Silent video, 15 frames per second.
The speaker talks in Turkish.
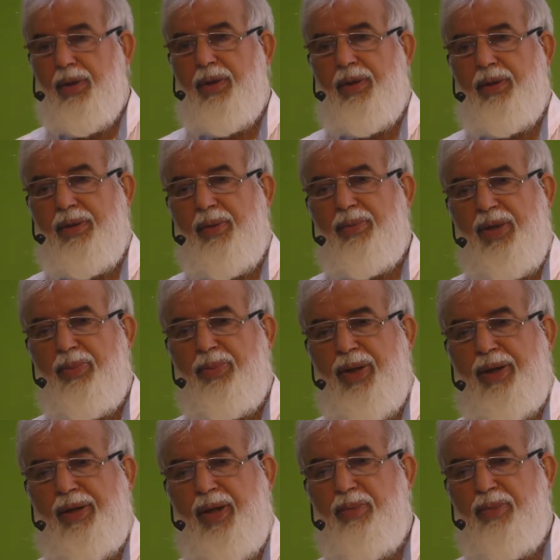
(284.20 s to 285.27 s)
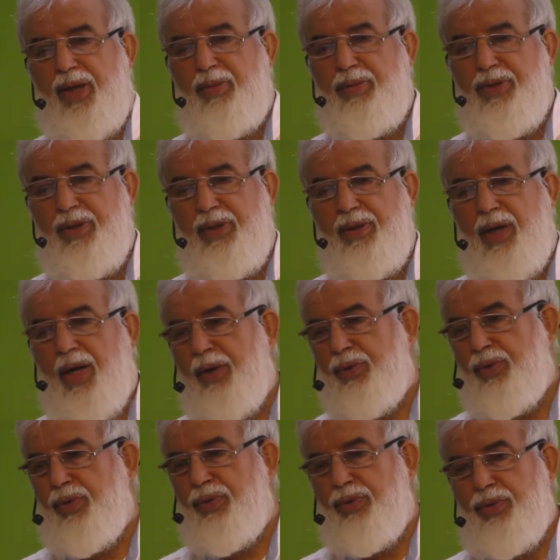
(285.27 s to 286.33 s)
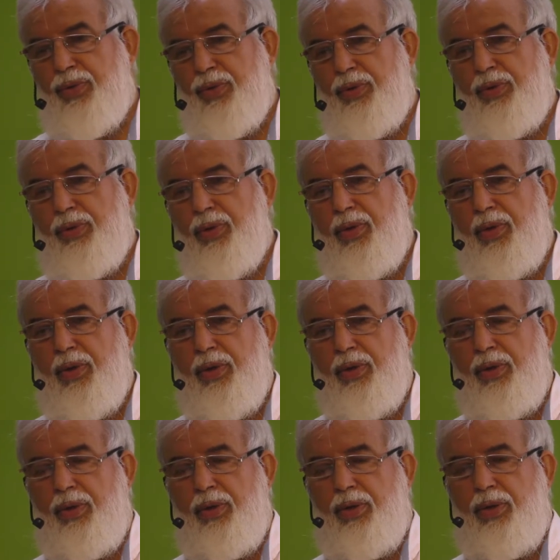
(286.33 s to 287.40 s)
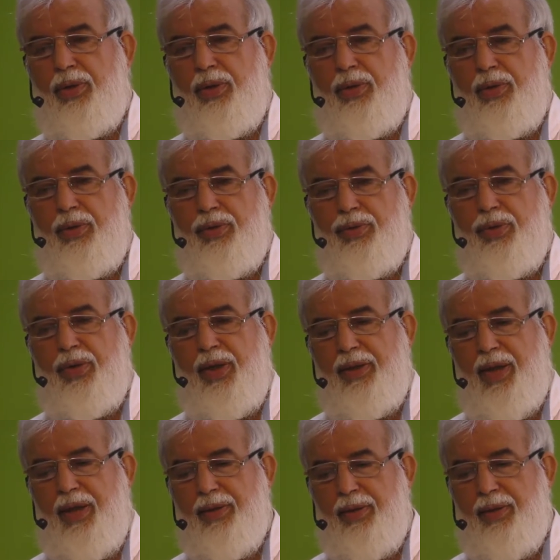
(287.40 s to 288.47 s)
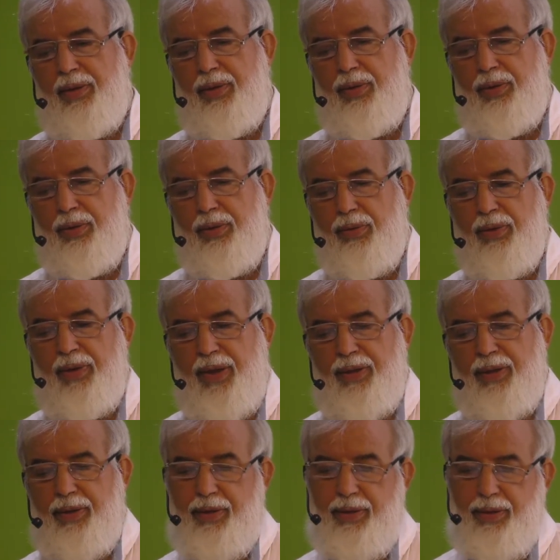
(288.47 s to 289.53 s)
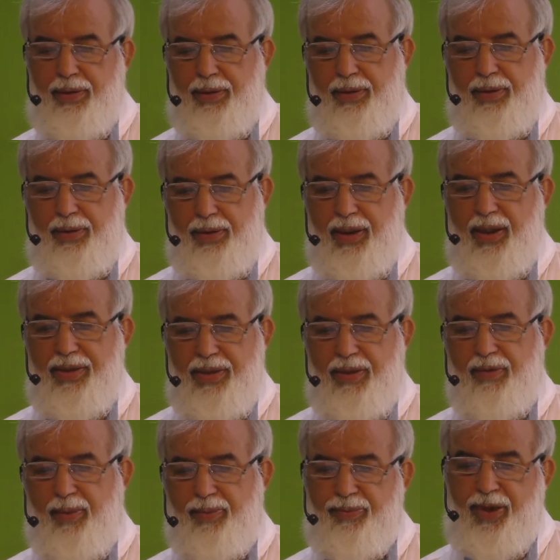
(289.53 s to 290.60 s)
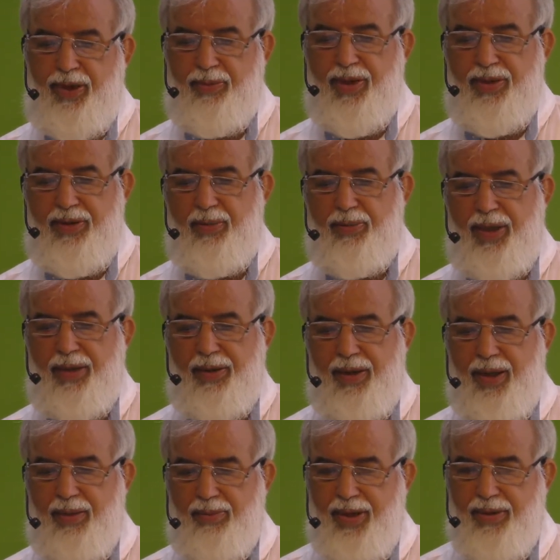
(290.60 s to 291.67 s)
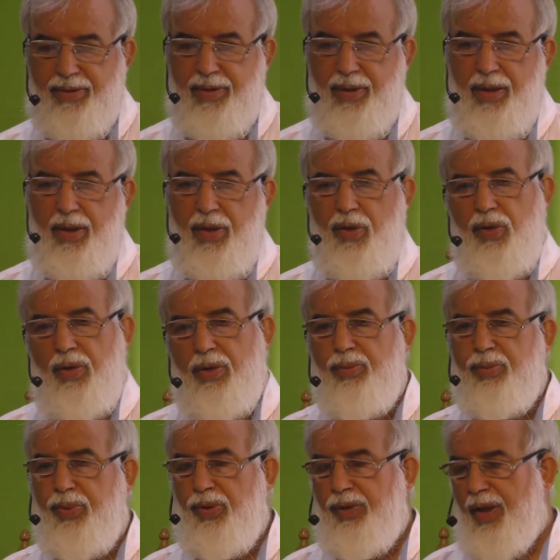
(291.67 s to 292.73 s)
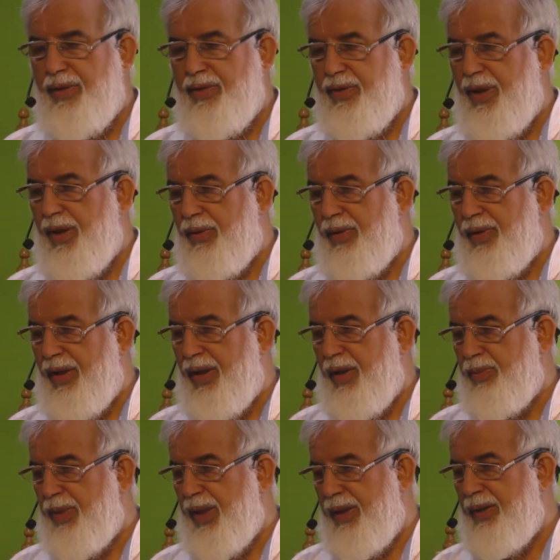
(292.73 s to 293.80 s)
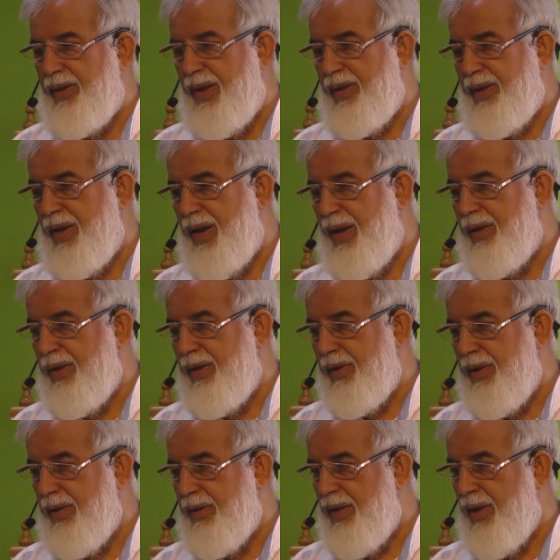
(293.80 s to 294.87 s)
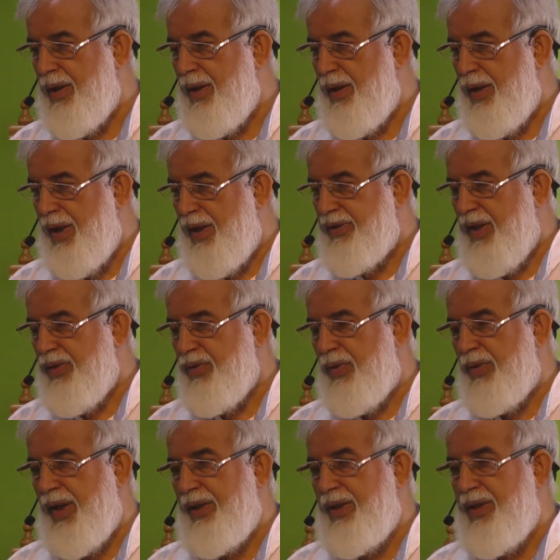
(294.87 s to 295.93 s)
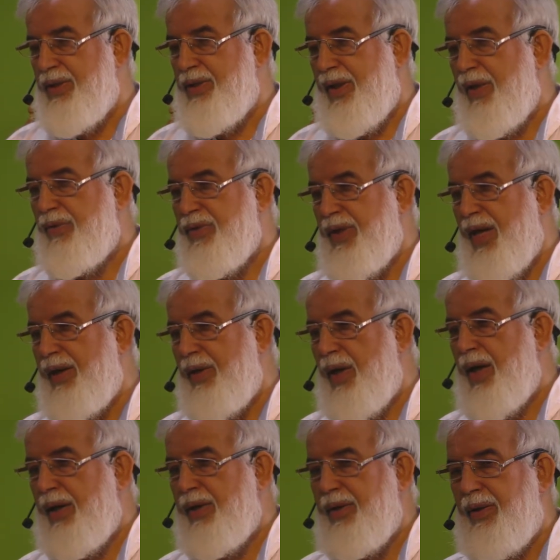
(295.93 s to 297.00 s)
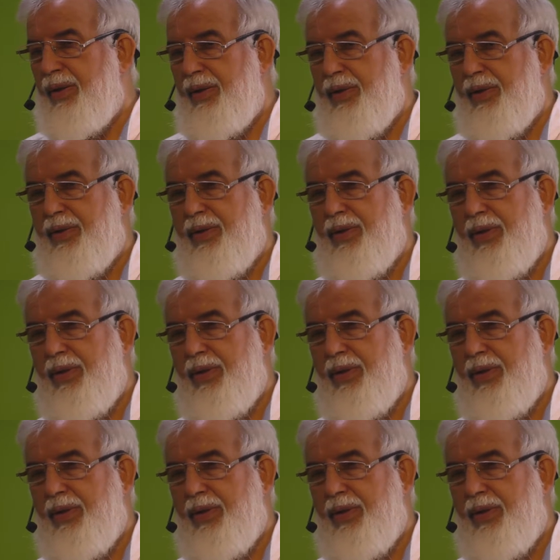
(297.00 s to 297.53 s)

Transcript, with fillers: Tabii Peygamberimizin IQ'sunun ee, şu kadar e, olanı e, diye cevap vermesi beklenmez. O potansiyel olarak beyindeki akıldır. Esas olan işlevsel akıldır.